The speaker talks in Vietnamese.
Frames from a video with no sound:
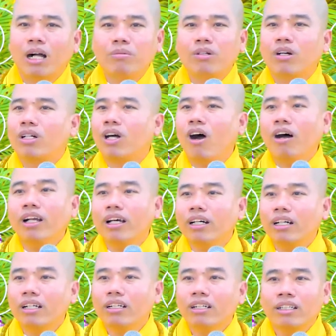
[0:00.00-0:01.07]
Không còn khó
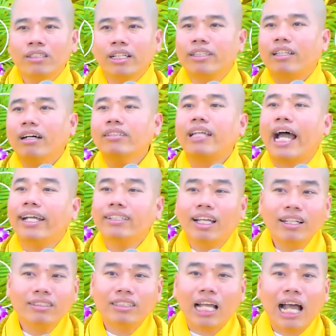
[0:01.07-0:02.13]
nữa thì tự tại
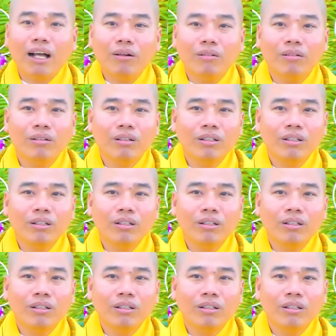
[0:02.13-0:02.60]
chứ sao?